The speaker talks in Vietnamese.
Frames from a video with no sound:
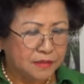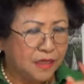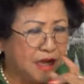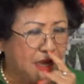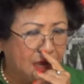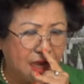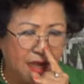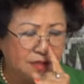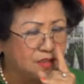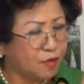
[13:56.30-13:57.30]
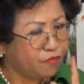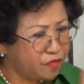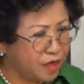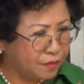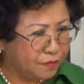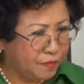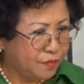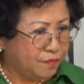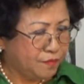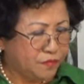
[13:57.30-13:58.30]
uh, song phương. Dạ,
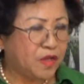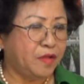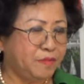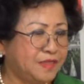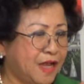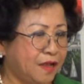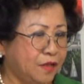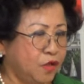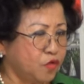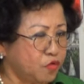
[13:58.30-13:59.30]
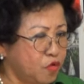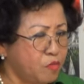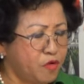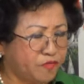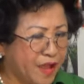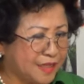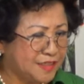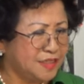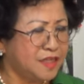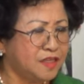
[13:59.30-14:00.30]
song phương. Rồi bây giờ có một vài
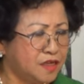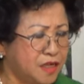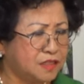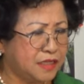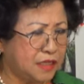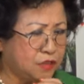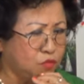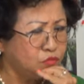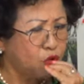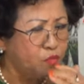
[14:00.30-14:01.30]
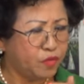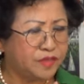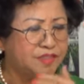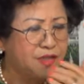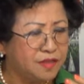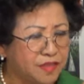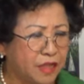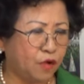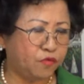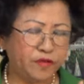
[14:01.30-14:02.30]
chi tiết nữa thì chúng tôi muốn giới
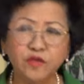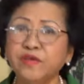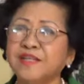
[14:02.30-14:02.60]
thiệu với quý